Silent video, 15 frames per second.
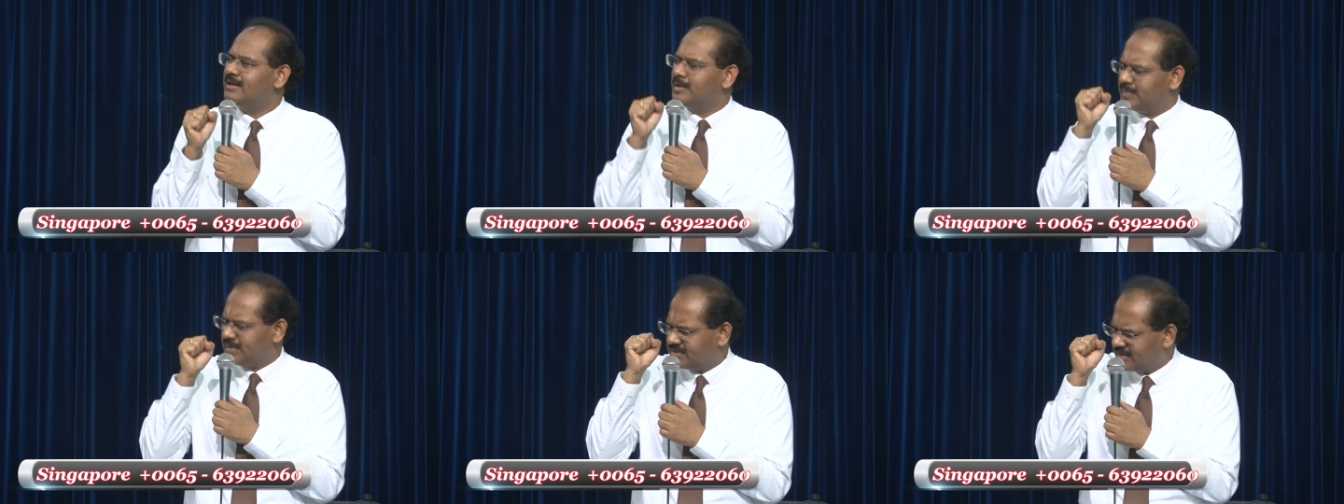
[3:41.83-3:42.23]

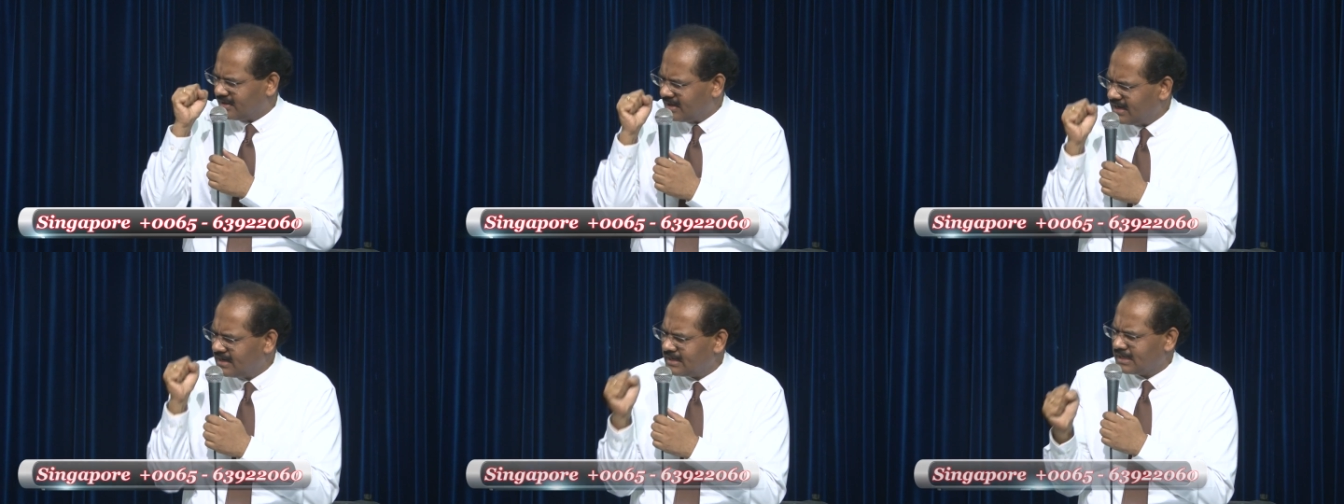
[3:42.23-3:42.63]
இப்படி
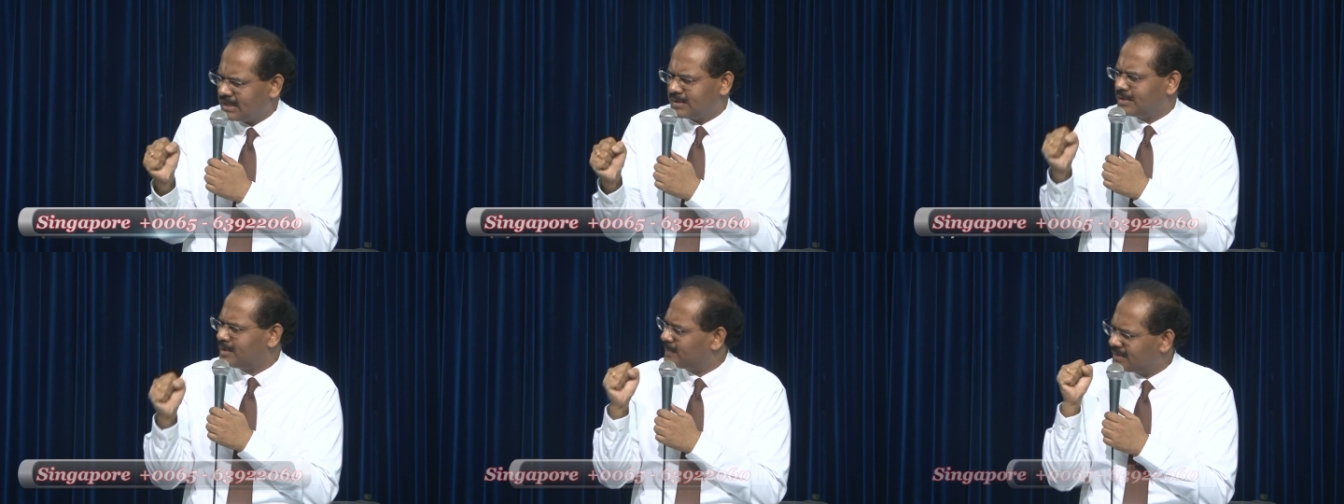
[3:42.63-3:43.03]
தான்
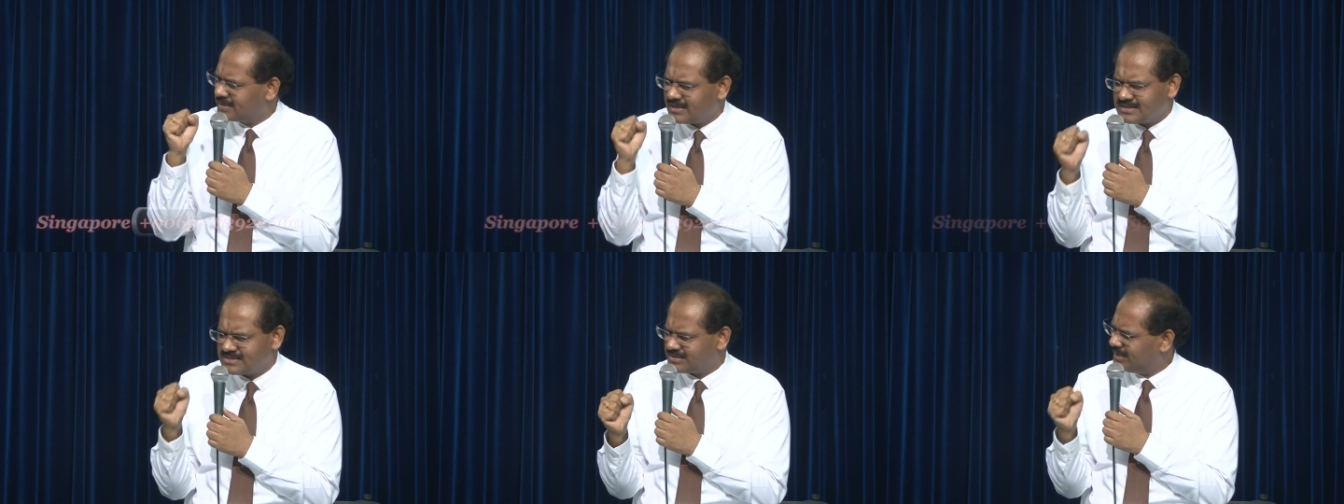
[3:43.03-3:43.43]
நடக்கணும் இப்படி
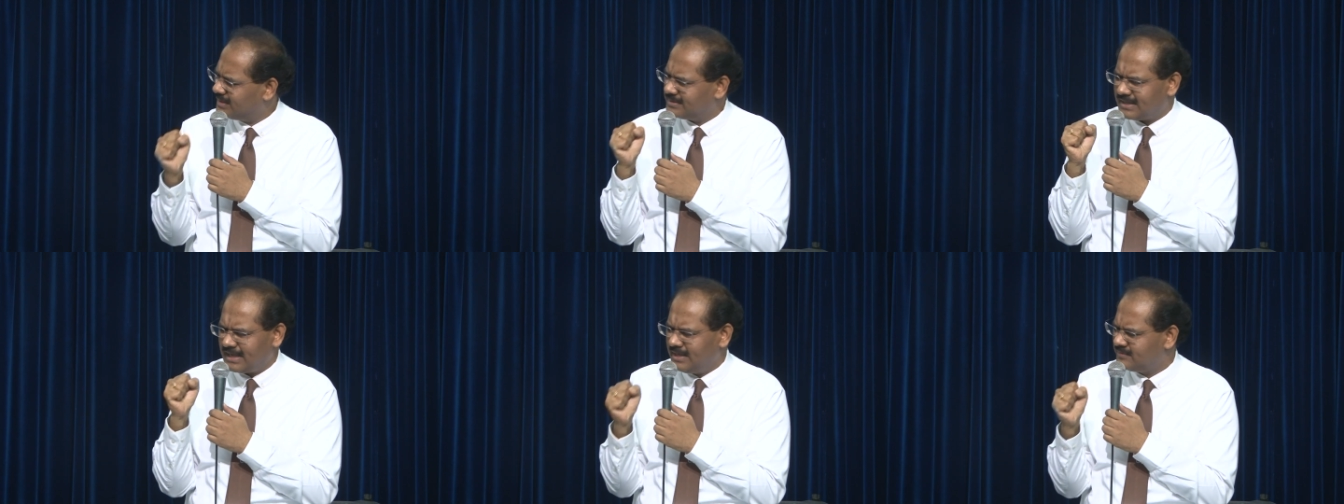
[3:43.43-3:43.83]
தான்
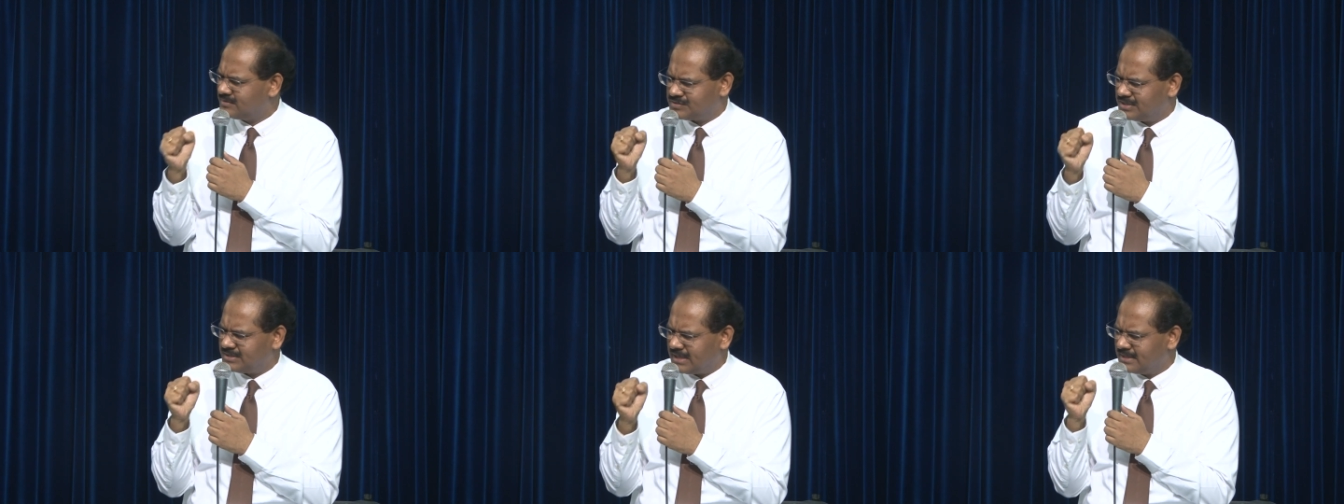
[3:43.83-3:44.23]
செய்யணும் தயவு
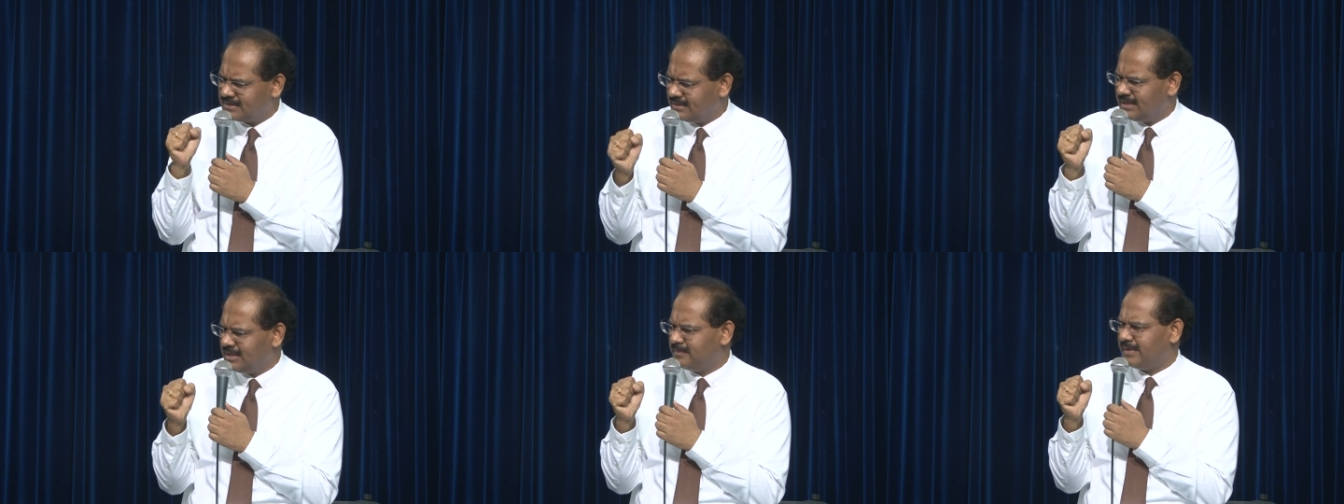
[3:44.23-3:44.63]
செய்து
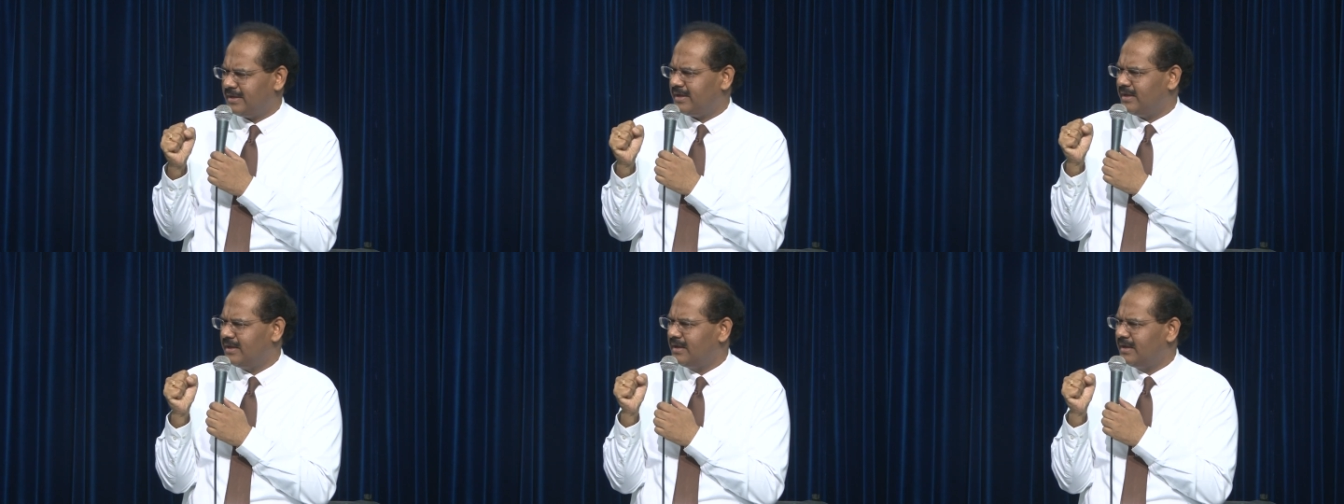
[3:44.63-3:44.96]
எதுலேயுமே